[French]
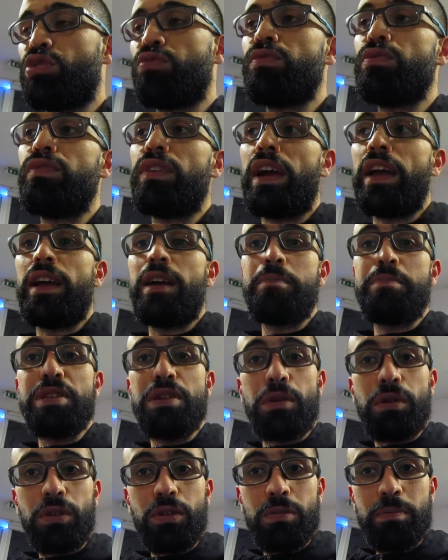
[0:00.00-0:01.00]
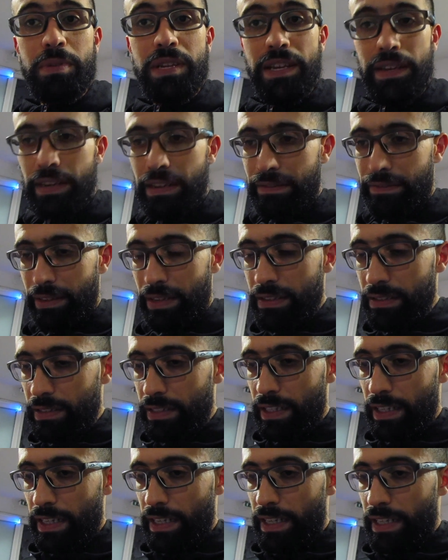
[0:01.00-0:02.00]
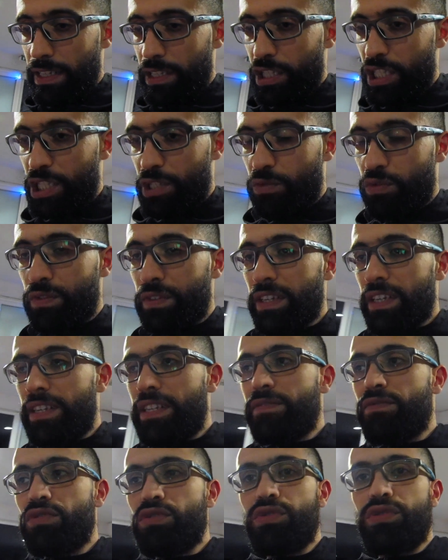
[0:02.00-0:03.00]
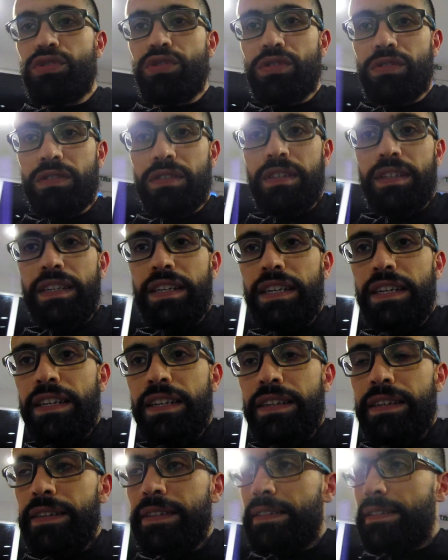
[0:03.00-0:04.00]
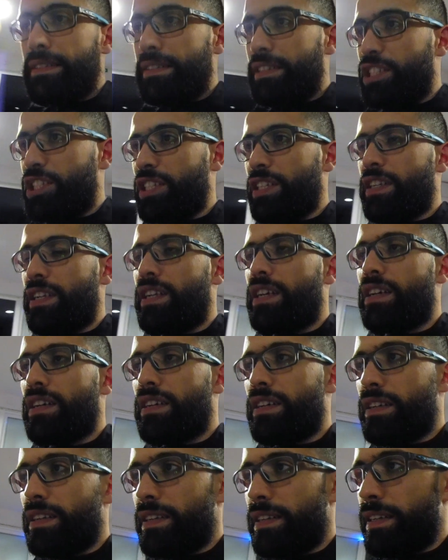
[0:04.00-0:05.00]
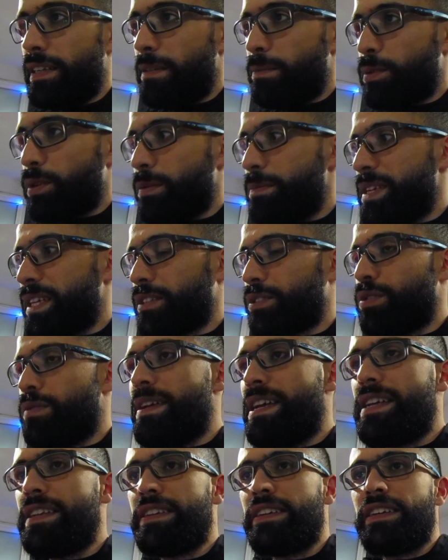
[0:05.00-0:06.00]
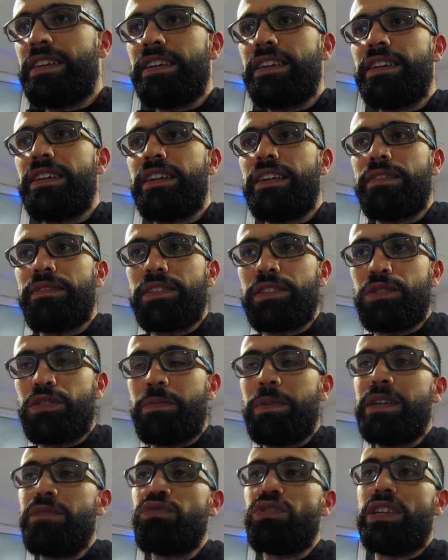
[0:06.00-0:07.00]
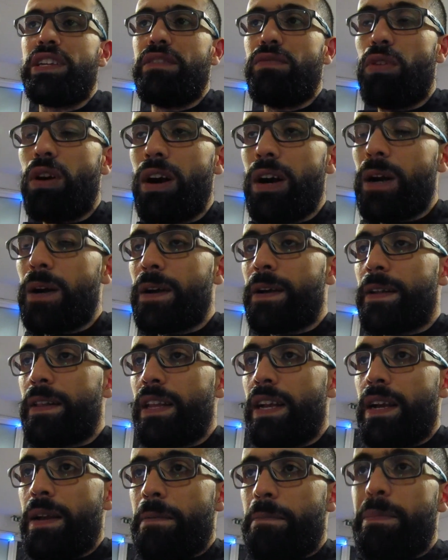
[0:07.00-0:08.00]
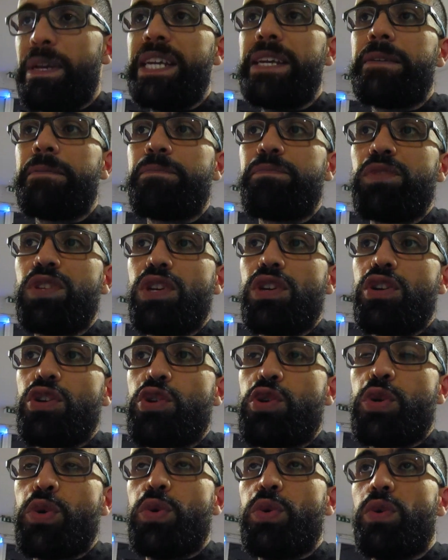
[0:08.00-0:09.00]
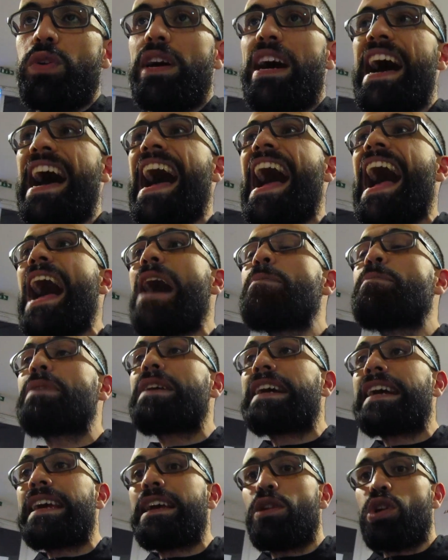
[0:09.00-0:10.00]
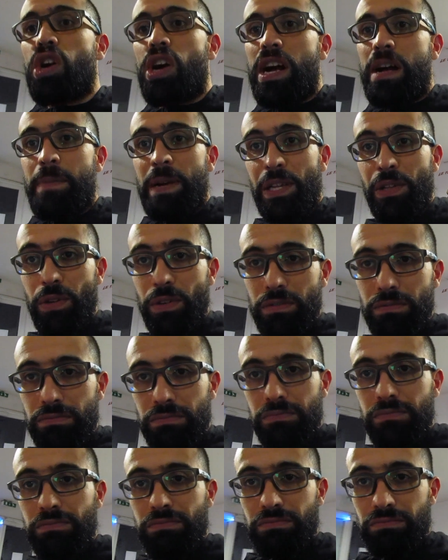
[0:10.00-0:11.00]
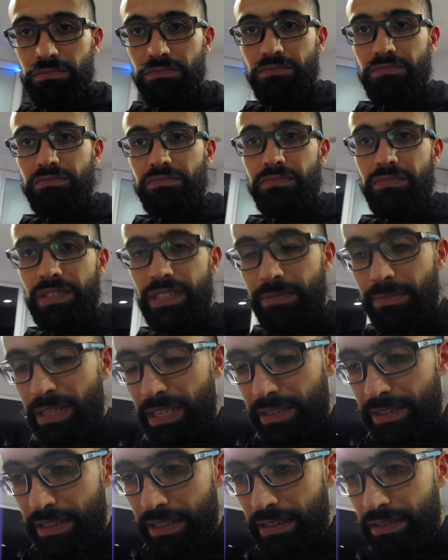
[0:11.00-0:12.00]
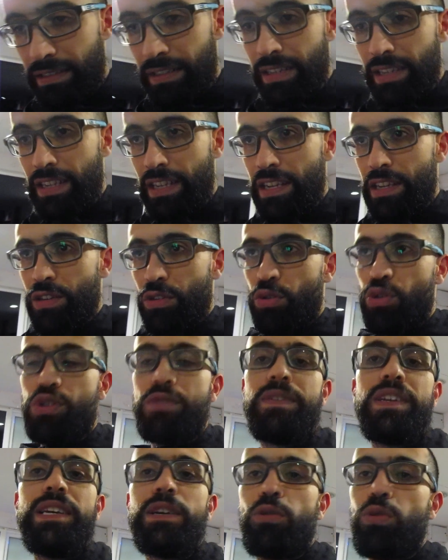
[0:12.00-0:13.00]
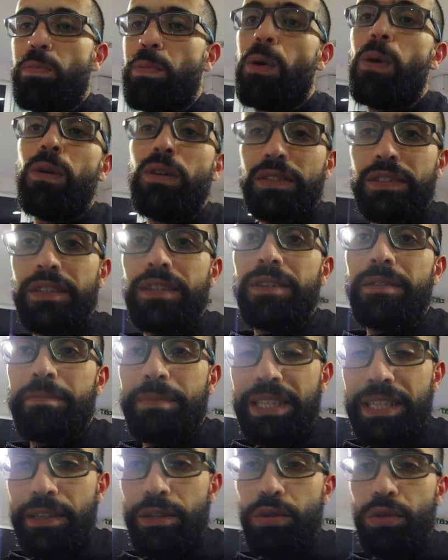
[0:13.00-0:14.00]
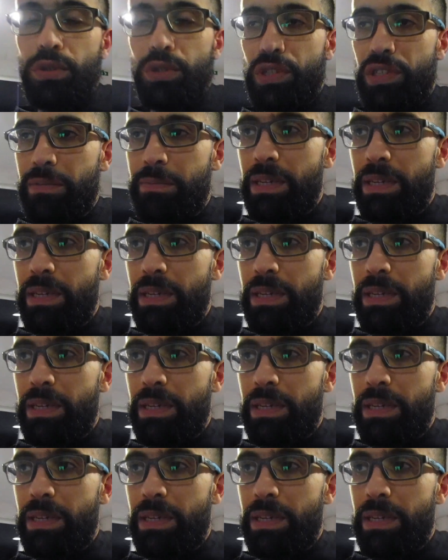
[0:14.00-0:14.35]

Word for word: Je vous ferai un bilan complet à la fin et je vous ferai l'évolution. Euh, j'ai la, première semaine, la fin de semaine, vous allez voir. Mais que après le ramadan, les spartiates, que je vais les reprendre, mes kilos que j'ai